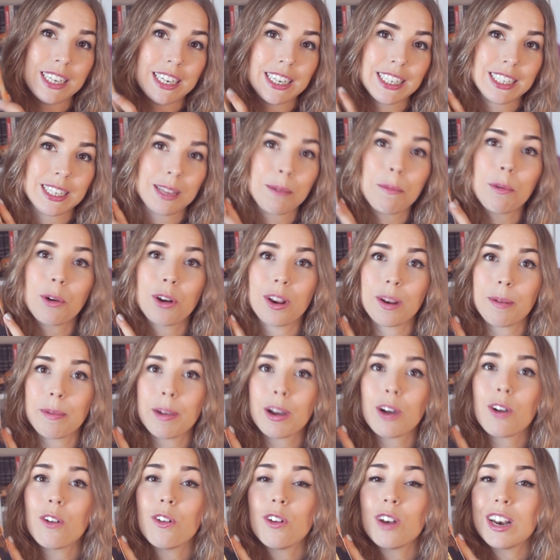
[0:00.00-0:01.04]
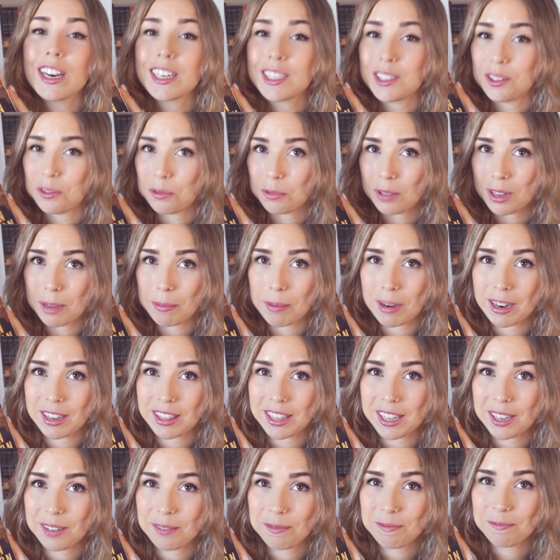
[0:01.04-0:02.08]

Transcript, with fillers: ganas de ponerme con la segunda parte.